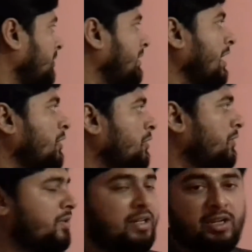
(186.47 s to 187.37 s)
তো দেখো
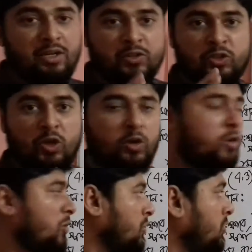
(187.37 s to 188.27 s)

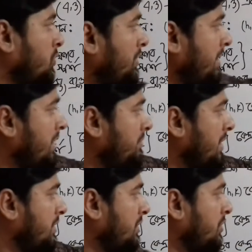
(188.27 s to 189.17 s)
যখন দুটি
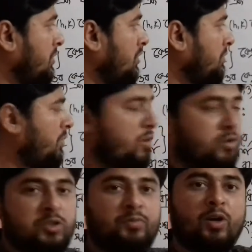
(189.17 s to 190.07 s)
বৃত্ত
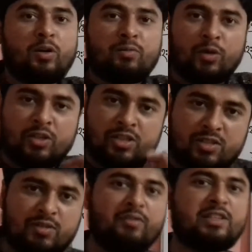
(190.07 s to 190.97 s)
পরস্পর
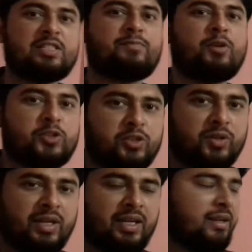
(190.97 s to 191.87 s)
বহিস্থভাবে স্পর্শ
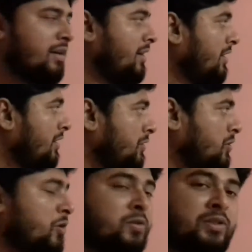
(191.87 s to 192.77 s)
করে
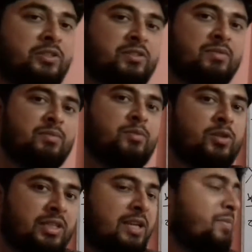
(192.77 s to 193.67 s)
তখন কিন্তু আমরা
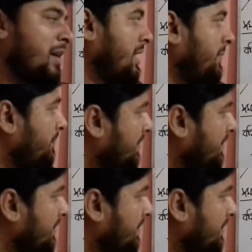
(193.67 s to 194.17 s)
বলতেই পারি